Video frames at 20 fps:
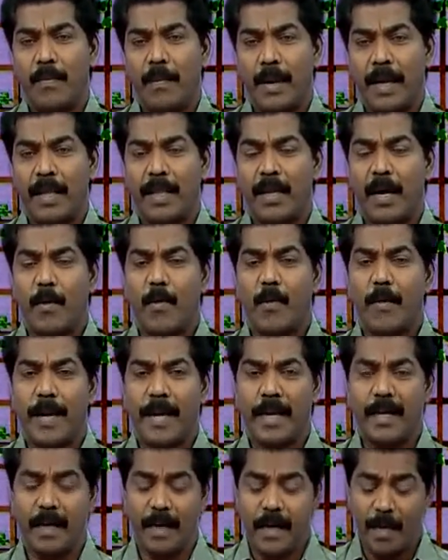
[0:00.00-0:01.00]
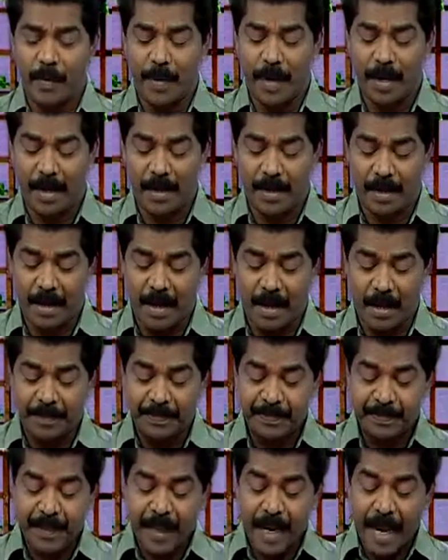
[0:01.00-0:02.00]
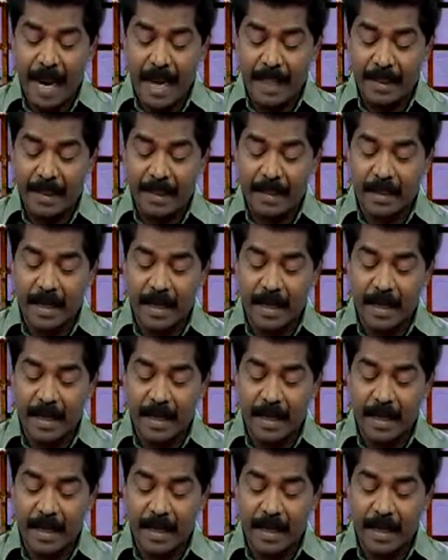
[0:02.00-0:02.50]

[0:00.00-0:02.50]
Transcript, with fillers: பரிதாபம் என்ன நடைபெறுகிறது என்றால் அந்த